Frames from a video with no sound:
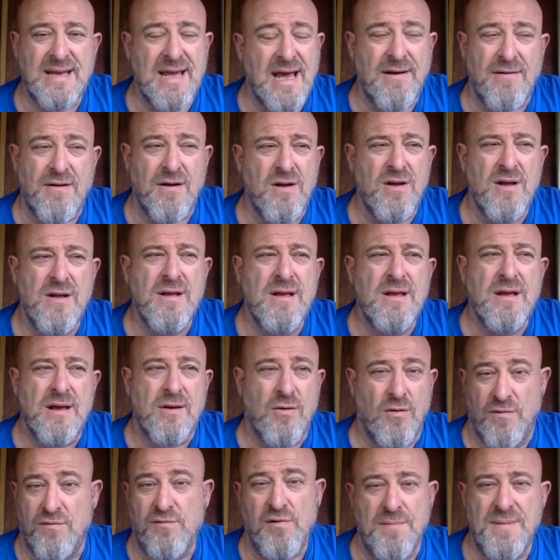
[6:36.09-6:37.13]
Car
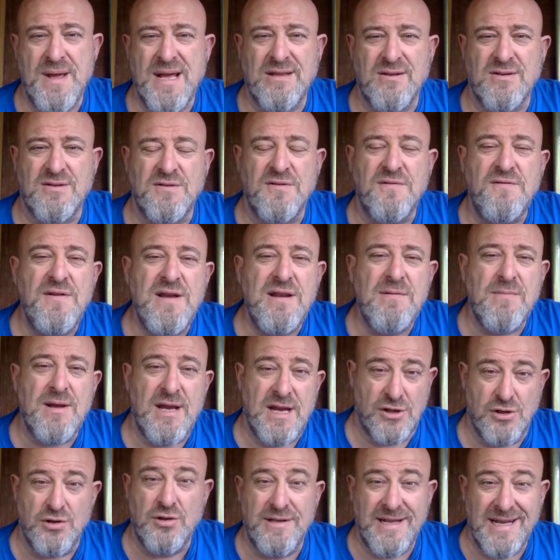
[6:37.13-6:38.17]
on le voit bien dans ce film,
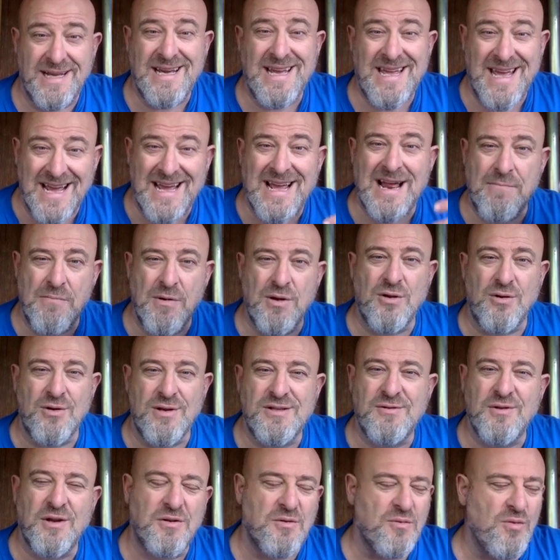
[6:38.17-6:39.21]
et je le décris également dans
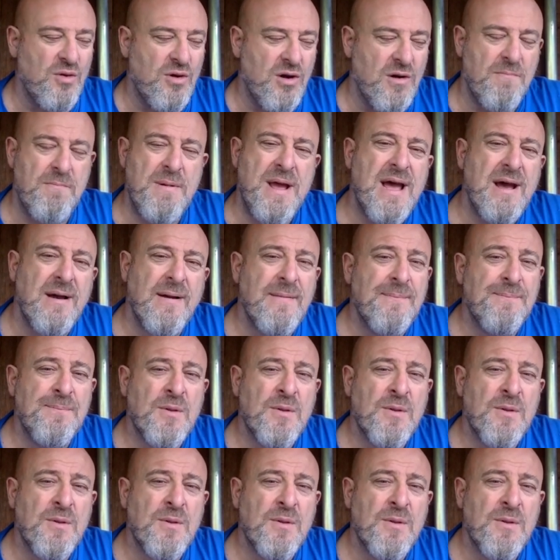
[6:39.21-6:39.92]
l'histoire de mon grand-père,